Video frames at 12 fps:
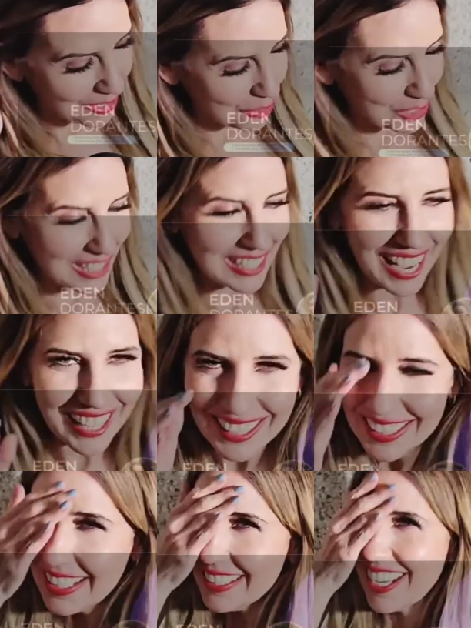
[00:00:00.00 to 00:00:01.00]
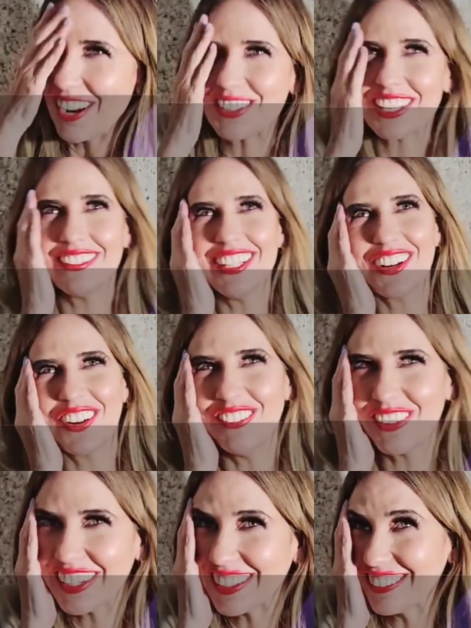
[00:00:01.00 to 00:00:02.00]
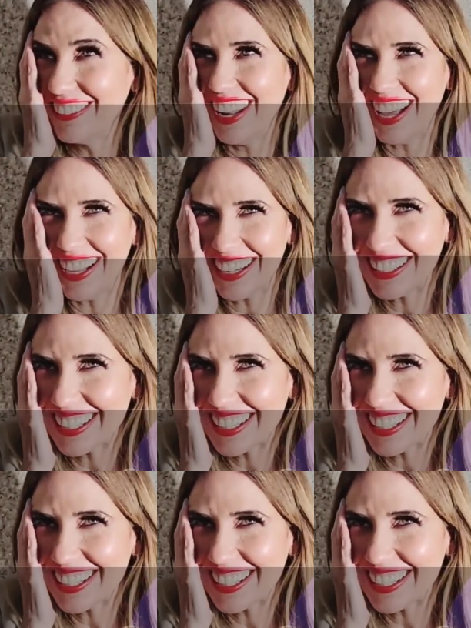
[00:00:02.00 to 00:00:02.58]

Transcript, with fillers: la cocina. Ya no sabía cómo recular.